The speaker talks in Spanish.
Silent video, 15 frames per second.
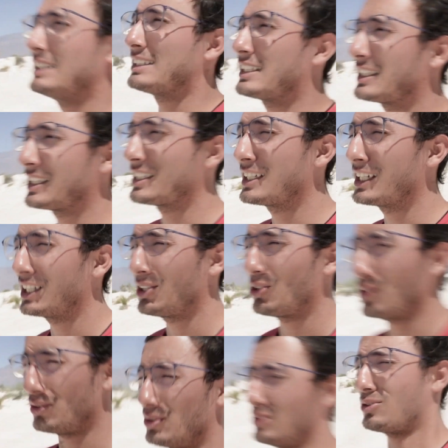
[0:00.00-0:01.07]

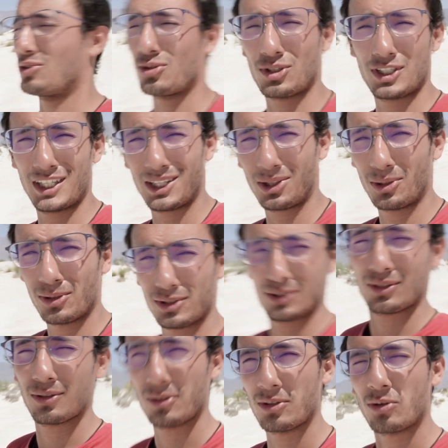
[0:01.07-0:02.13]
700, 800,
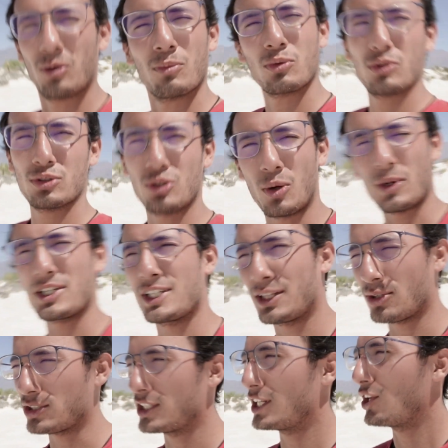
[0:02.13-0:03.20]
como unos
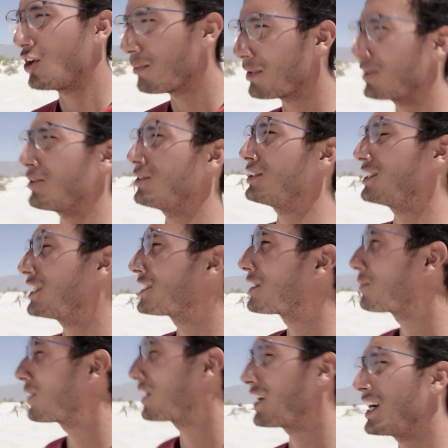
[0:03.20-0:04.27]
900 kilómetros desde
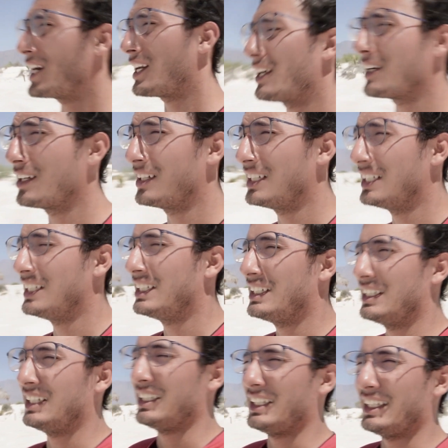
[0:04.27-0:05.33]
Guadalajara.
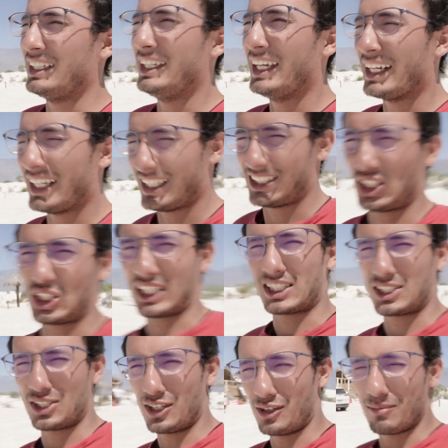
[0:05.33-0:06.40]
Y en esta
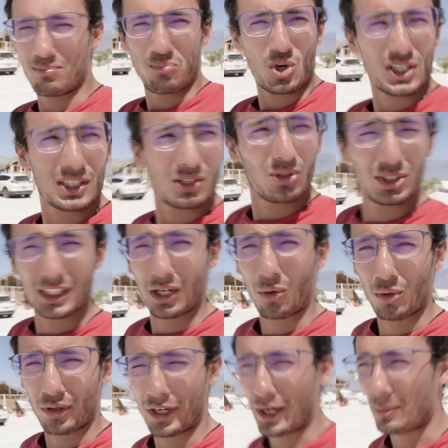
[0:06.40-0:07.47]
ocasión pues nos
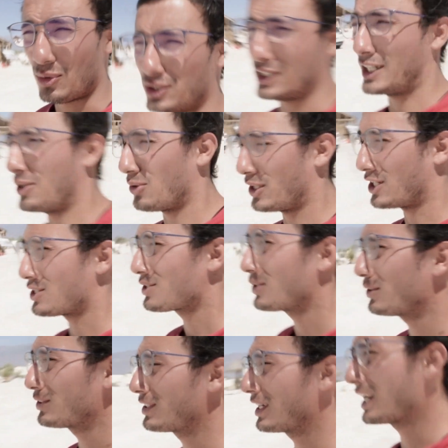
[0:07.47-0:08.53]
encontramos en lo que
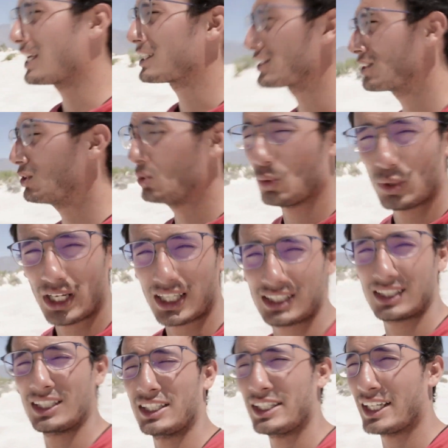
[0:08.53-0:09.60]
son las
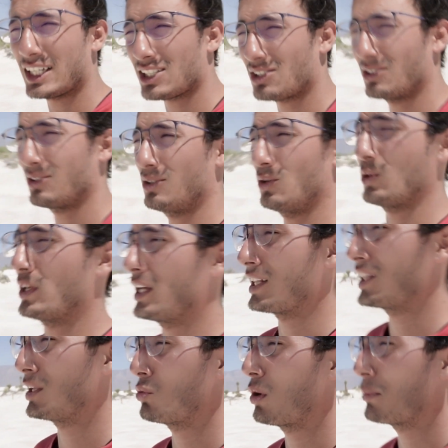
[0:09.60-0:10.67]
dunas de yeso, lo que
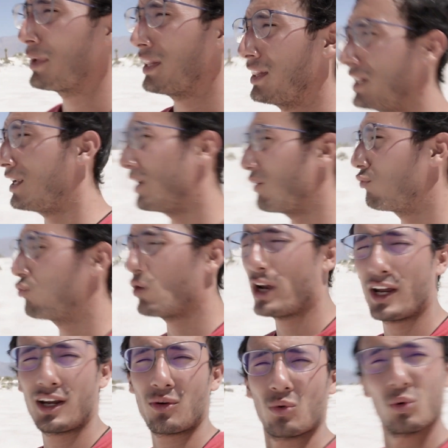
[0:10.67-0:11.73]
antiguamente
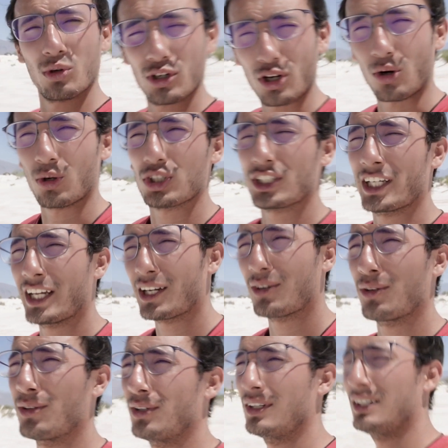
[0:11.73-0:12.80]
fue un
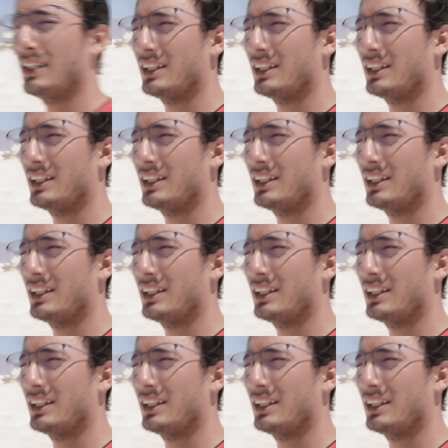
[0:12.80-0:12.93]
océano